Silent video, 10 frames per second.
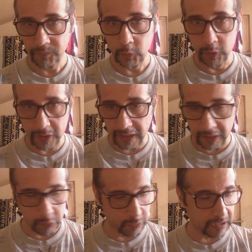continuate
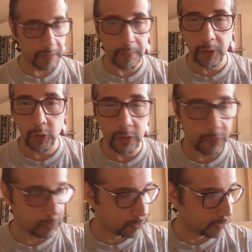a sostenermi con,
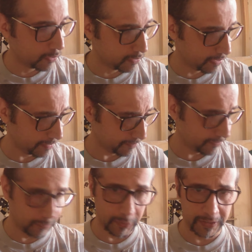i, con i vostri,
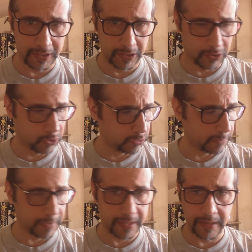le vostre iscrizioni
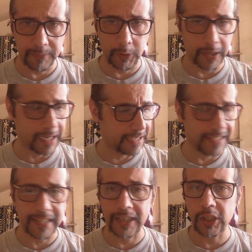perché il mio canale
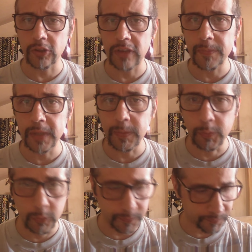sta crescendo sempre di
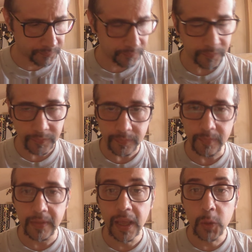più.
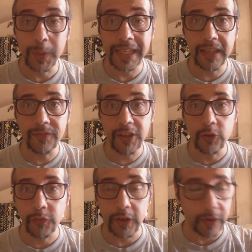Guardate il
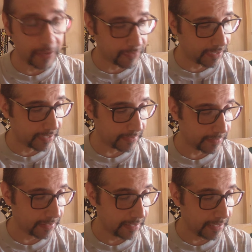video fino alla fine
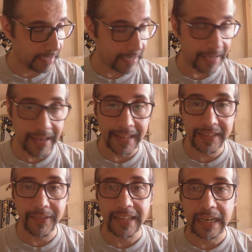e
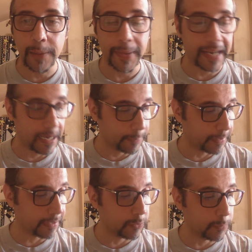attivate la campanella
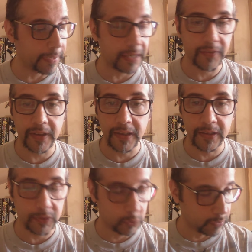per non perdervi
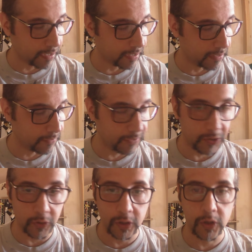nessun eh,
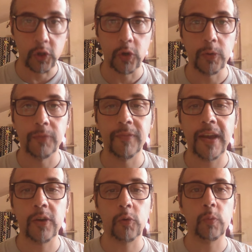video che io
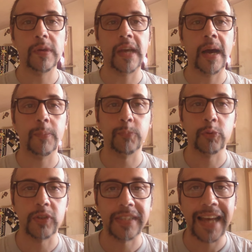vengo qui a
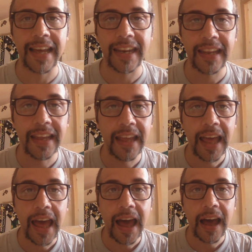postare.
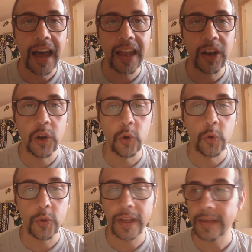
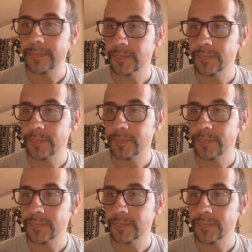Allora,